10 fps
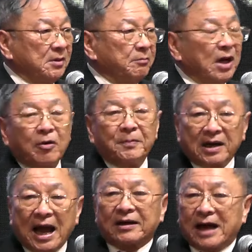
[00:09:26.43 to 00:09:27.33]
เมื่อเราประ
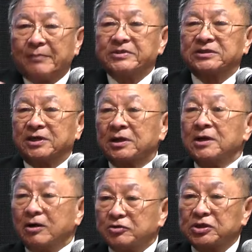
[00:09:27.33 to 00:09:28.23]
กาศข่าวประเสริฐ
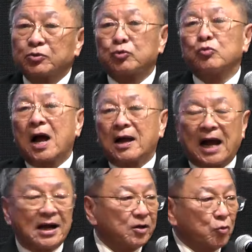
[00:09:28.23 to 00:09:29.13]
เราจึงรู้ว่า
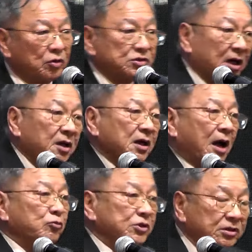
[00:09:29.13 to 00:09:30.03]
การที่คนจะ
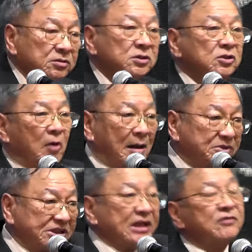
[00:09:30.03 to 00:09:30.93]
เข้าถึงความ
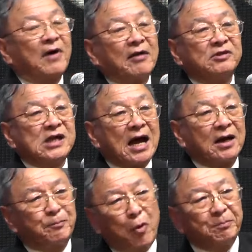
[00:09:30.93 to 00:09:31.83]
จริงฝ่ายวิญญาณ
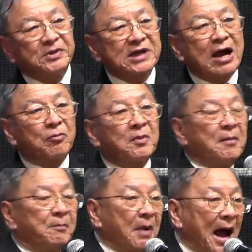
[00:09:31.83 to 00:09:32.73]
และพบพระเจ้า
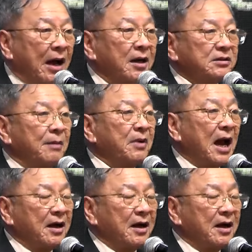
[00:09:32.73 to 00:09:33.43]
ผ่าทำละ